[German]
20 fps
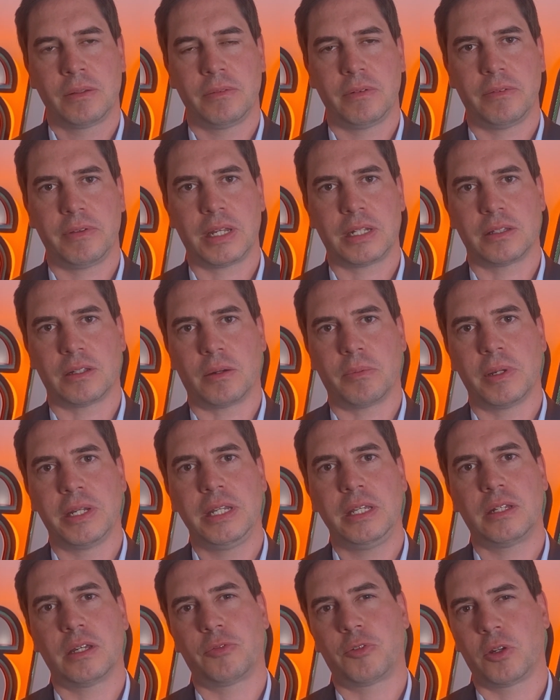Wir werden aber
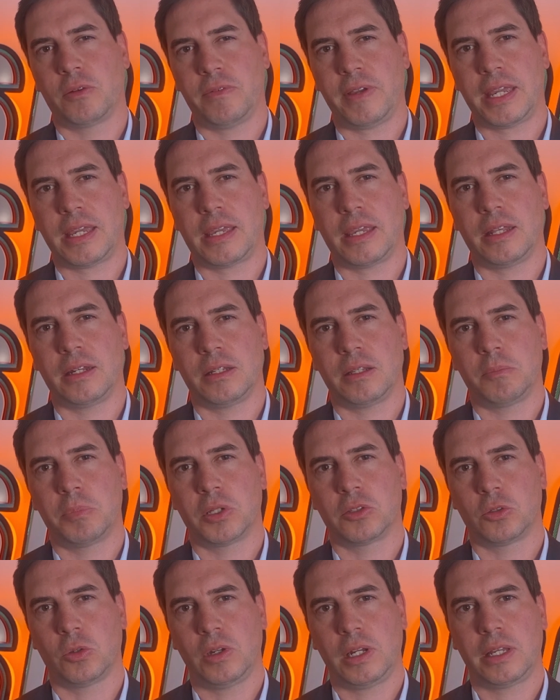nie davon weggehen, den
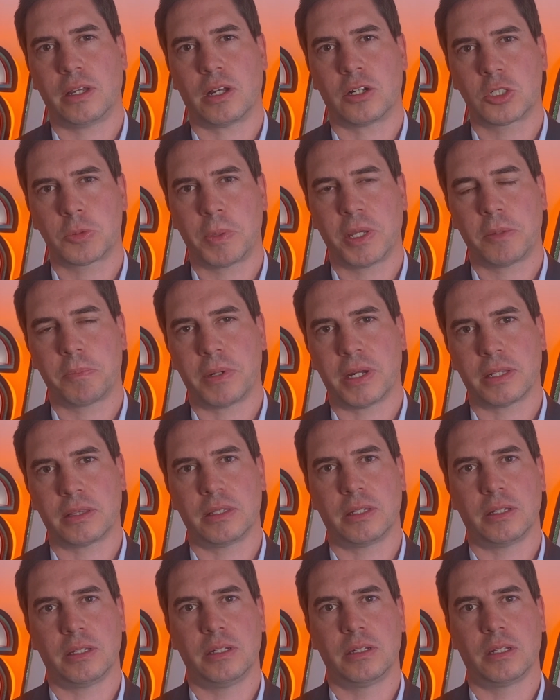persönlichen
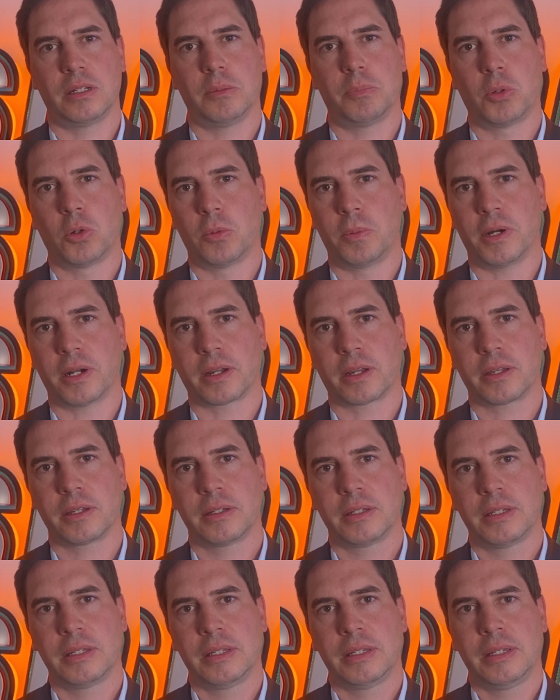Ansprechpartner in der Depotbank,
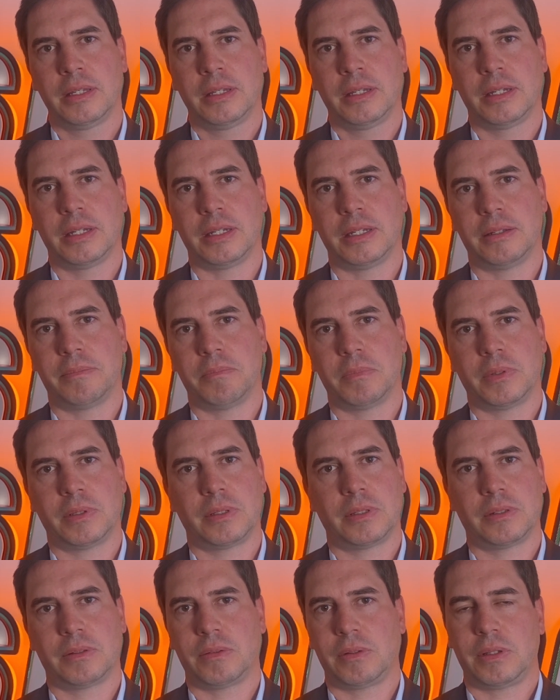ähm,
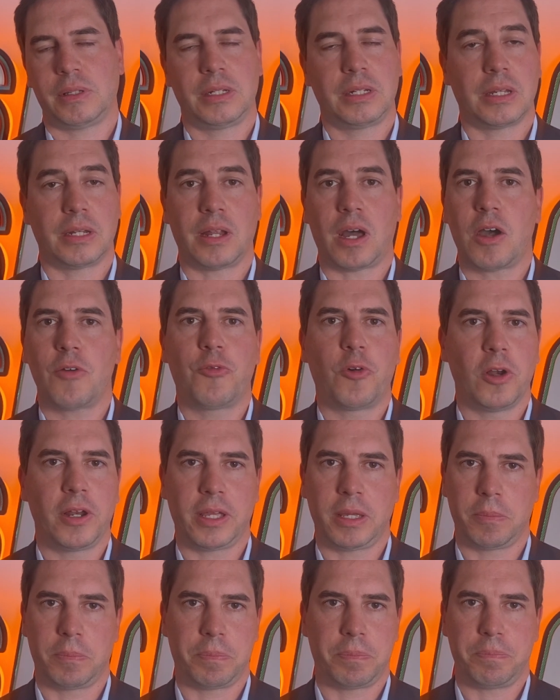in der
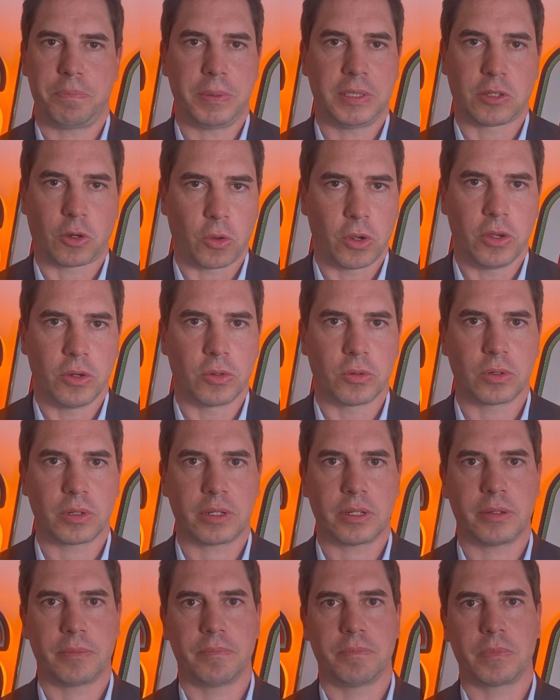
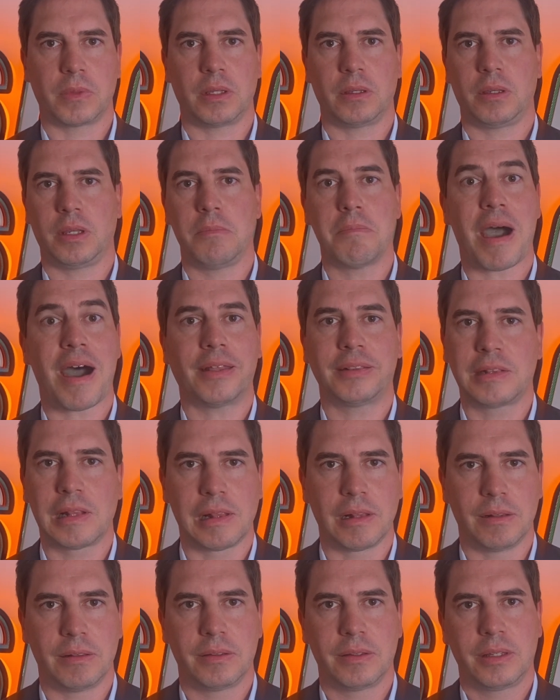Nachfolgebetreuung, ähm, im
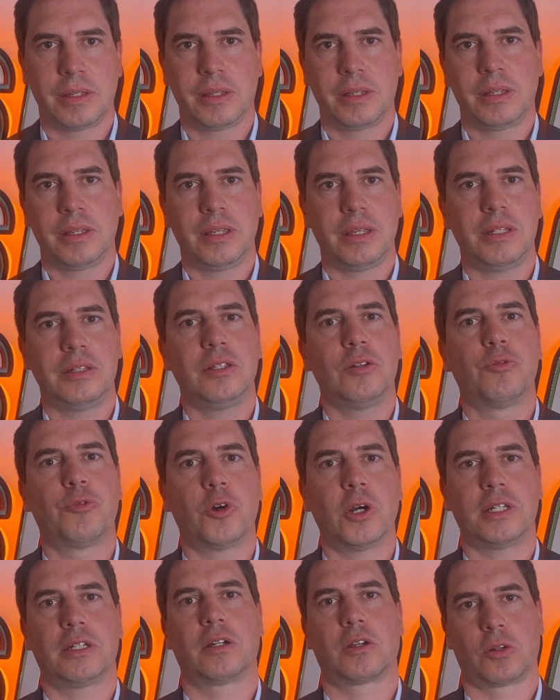Handel, in den
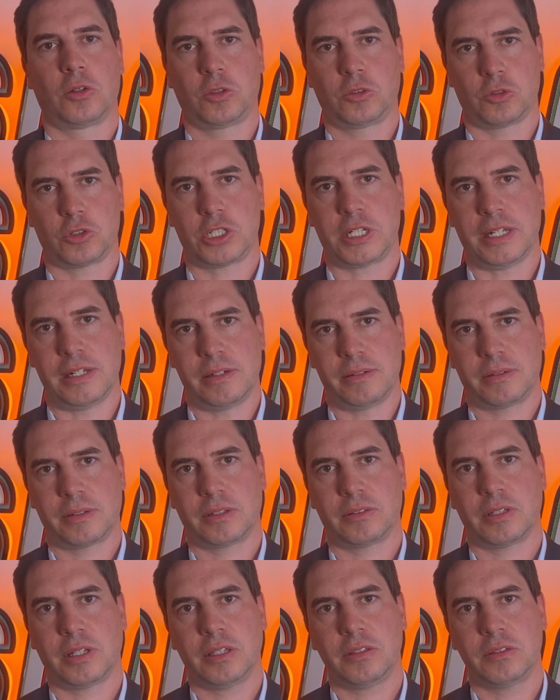Vordergrund zu stellen.
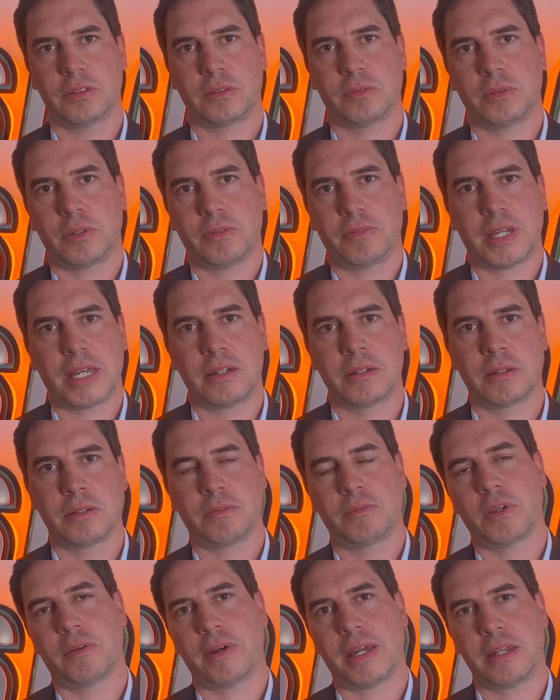Das heißt, wir
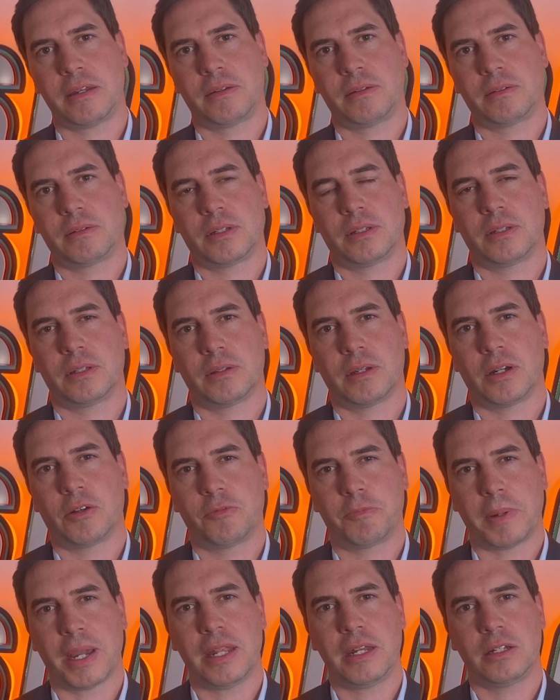werden wir werden, äh,
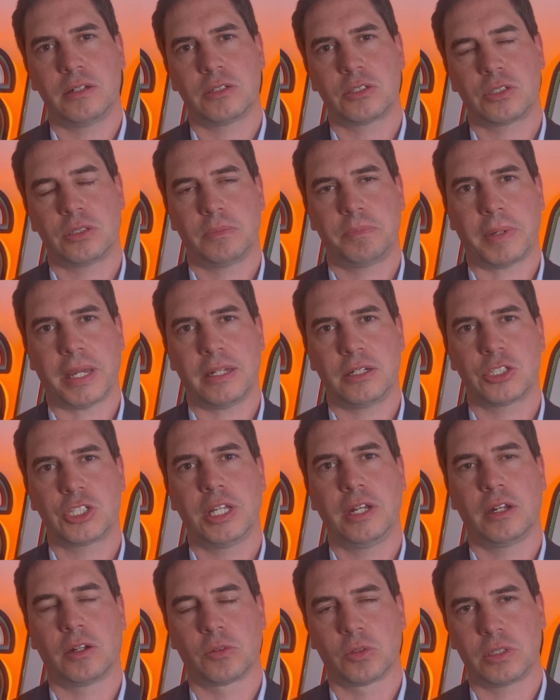auf beiden, beiden
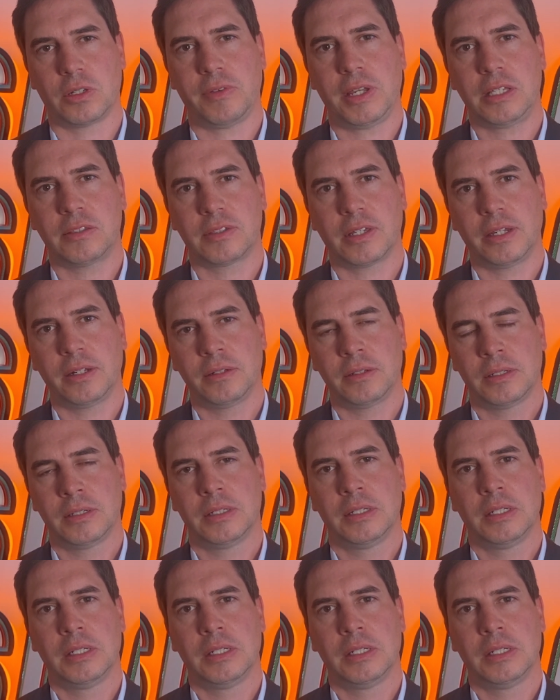Schienen unterwegs sein.